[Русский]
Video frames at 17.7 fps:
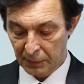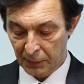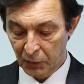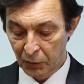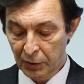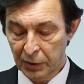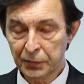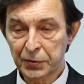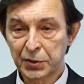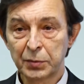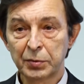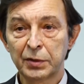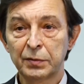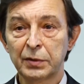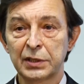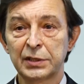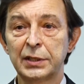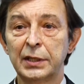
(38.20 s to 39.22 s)
Ну, это всего
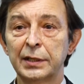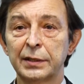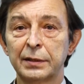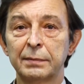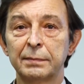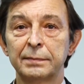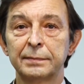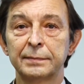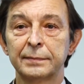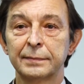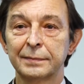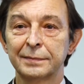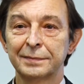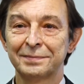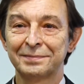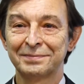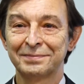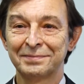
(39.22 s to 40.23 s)
20 лет.
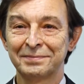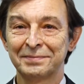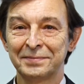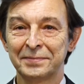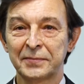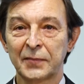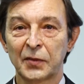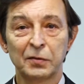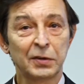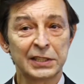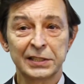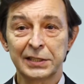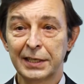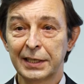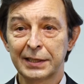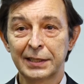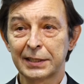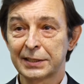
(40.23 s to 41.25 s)
20
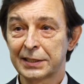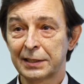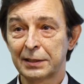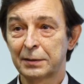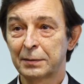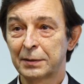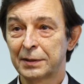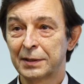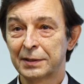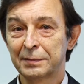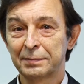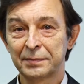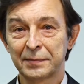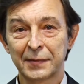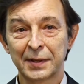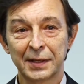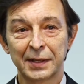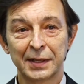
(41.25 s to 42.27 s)
лет назад
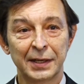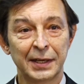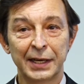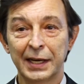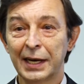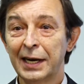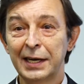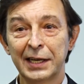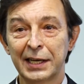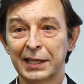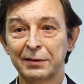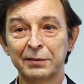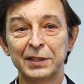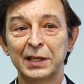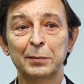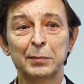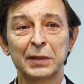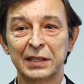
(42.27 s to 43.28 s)
реально этого
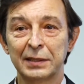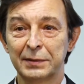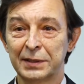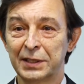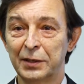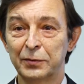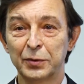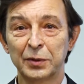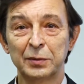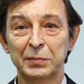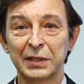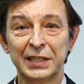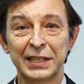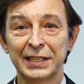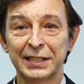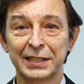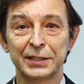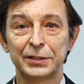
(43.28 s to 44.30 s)
не было. Телефон был
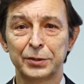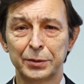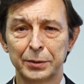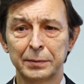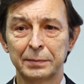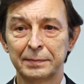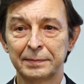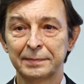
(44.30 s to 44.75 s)
редкостью.